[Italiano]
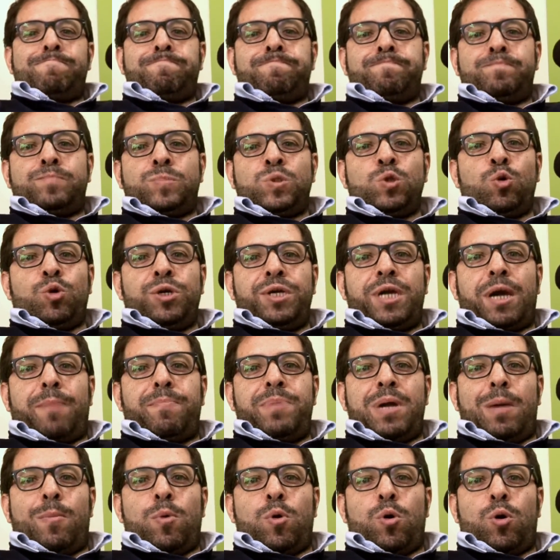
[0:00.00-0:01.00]
Noi
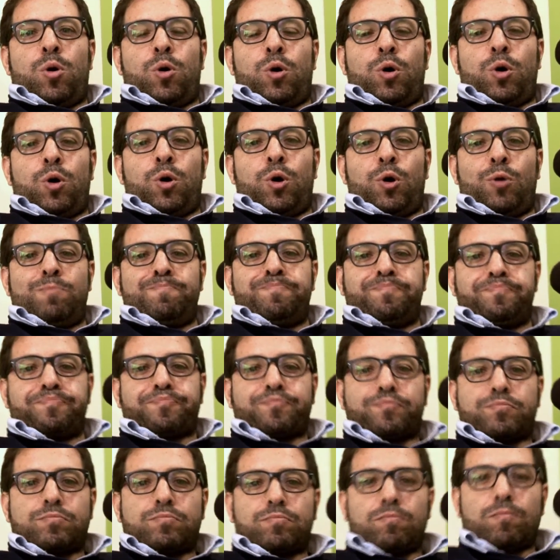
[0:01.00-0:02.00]
abbiamo
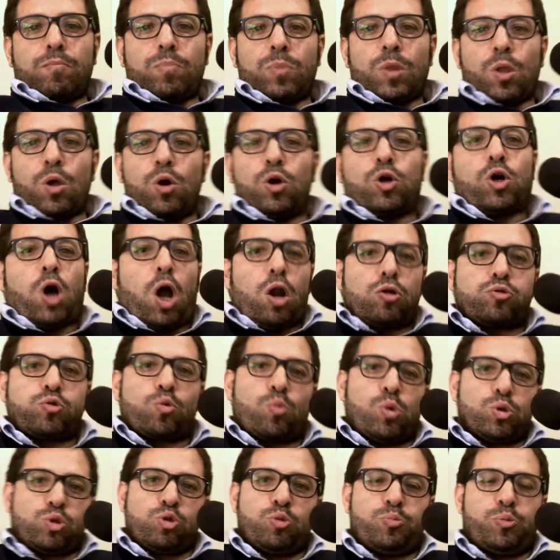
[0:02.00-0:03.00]
colto
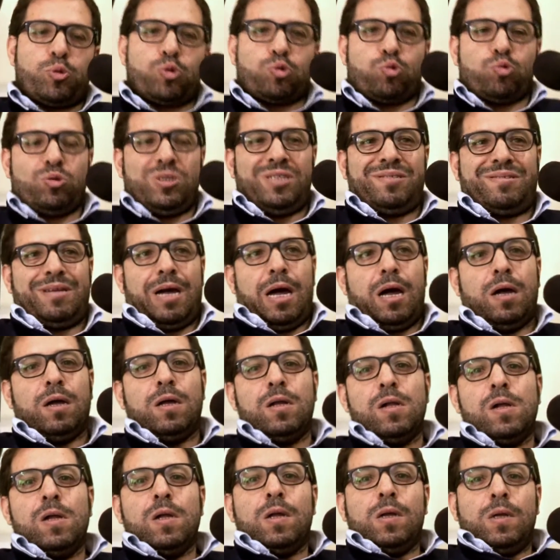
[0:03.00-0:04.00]
questa opportunità.
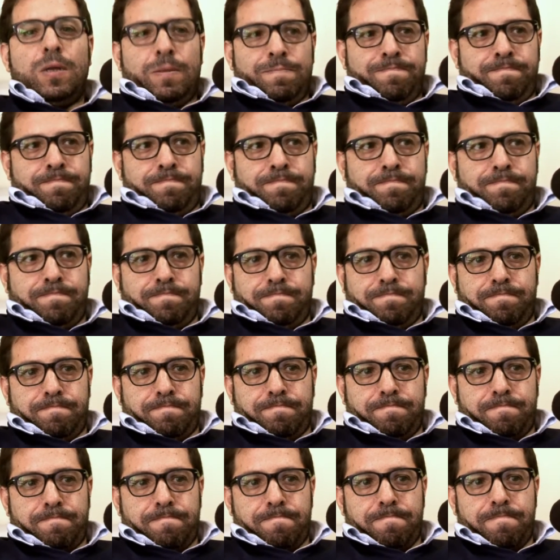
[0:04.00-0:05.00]

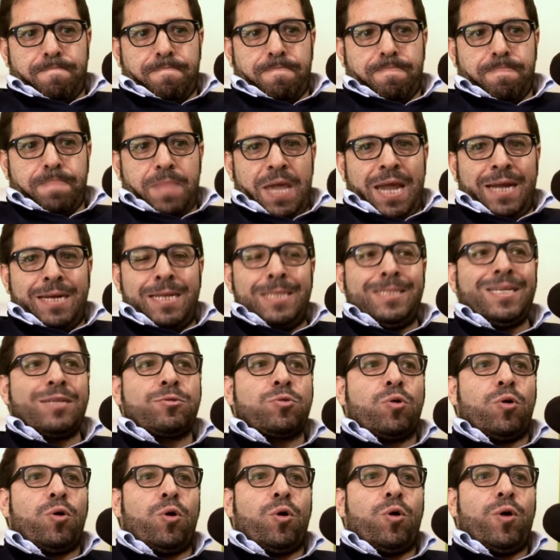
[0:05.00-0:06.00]
Mm,
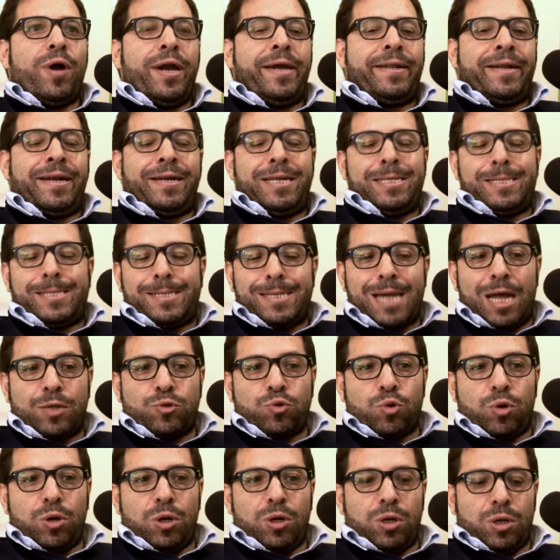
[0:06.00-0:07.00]
era iniziato
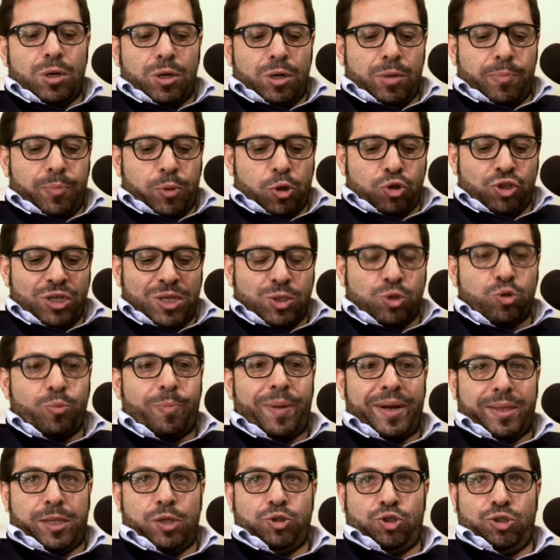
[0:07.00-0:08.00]
il processo
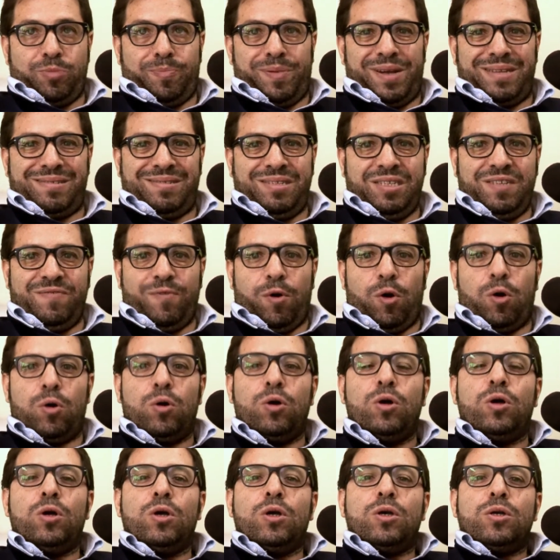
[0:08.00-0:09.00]
partecipativo
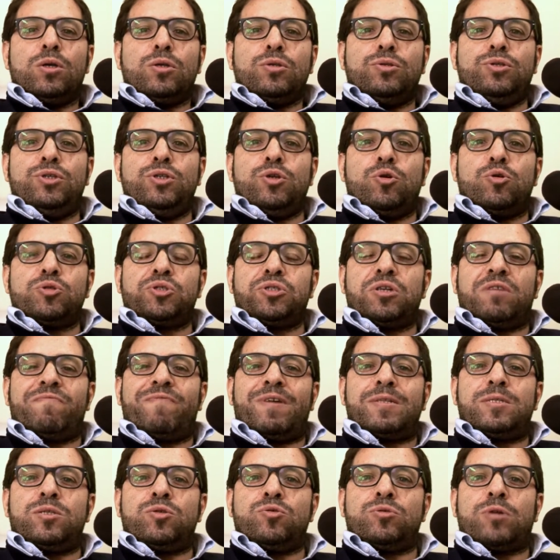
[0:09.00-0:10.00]
di
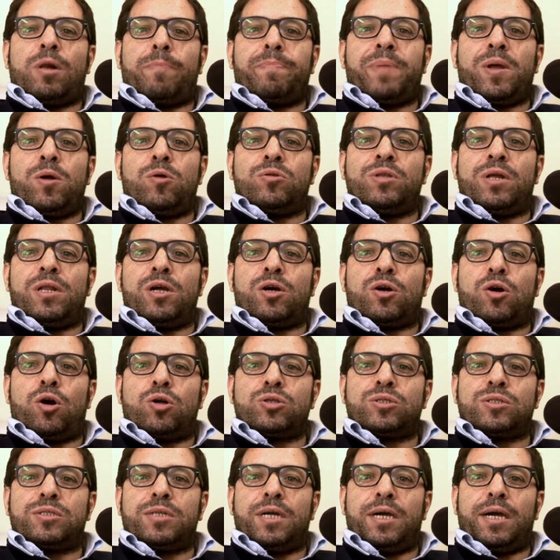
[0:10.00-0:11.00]
osservazione al piano delle
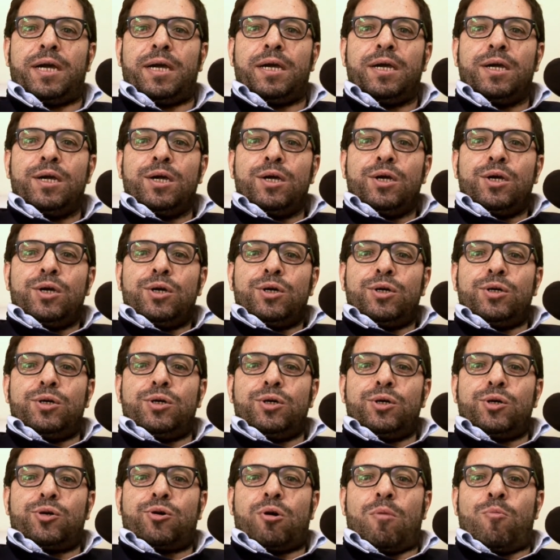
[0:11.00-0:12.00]
coste
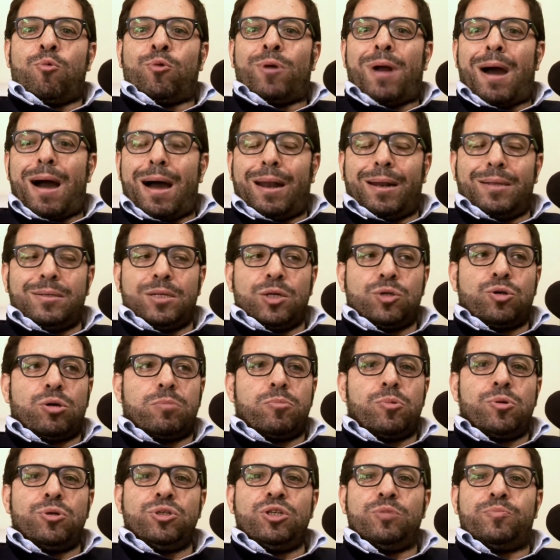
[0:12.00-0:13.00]
eh, comunale del
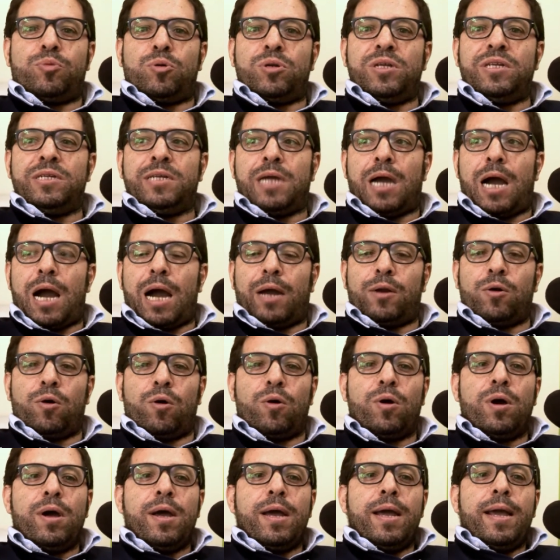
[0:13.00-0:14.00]
comune di Polignano
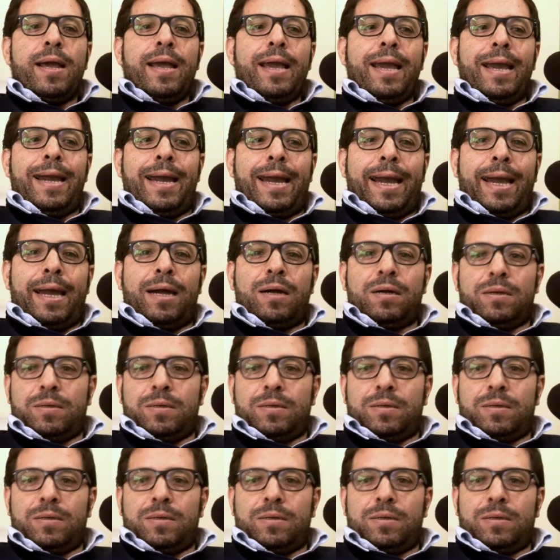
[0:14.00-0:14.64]
e eh,